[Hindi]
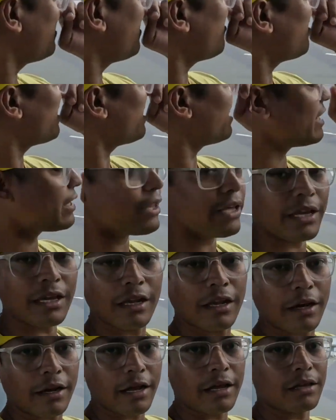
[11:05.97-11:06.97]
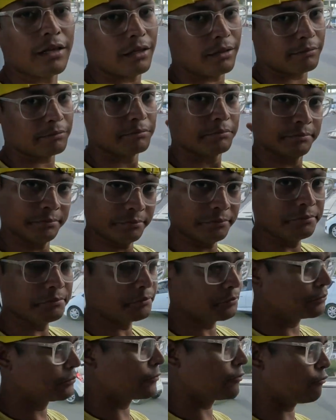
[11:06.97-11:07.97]
ये वाला एरिया देख के लग रहा है कि
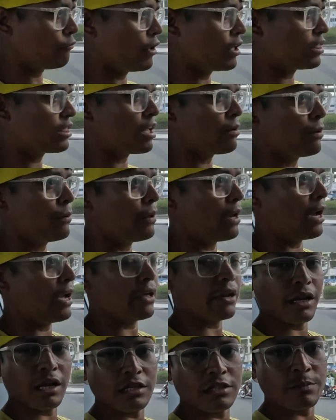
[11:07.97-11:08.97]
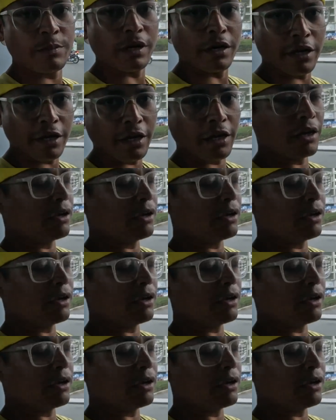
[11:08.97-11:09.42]
वियतनाम में भी हाई राइज बिल्डिंग